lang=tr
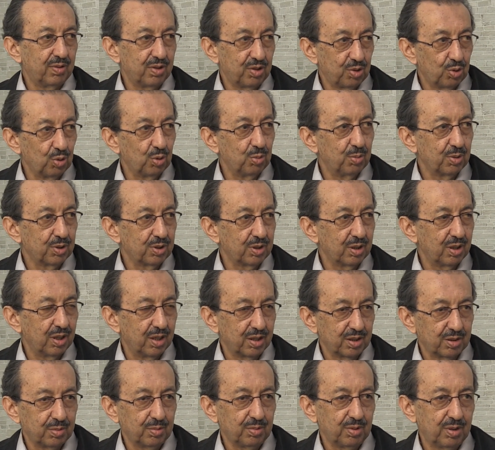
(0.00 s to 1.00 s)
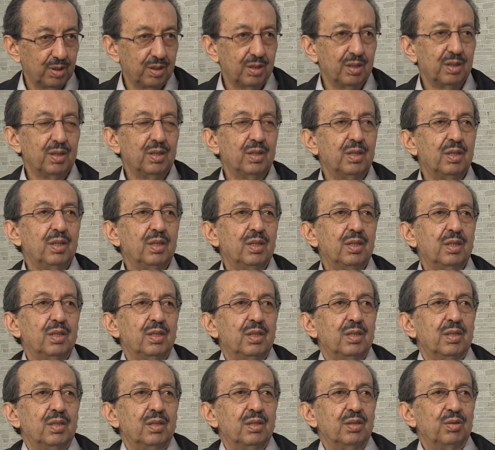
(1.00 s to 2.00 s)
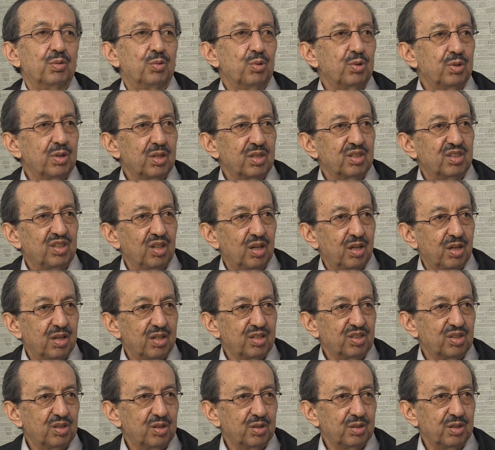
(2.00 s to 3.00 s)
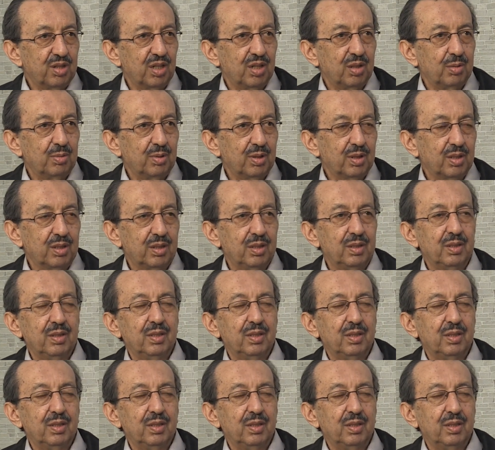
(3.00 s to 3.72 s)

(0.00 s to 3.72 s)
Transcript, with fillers: veçil olması lazım ki e, düzen sağlansın. Cenab-ı Hak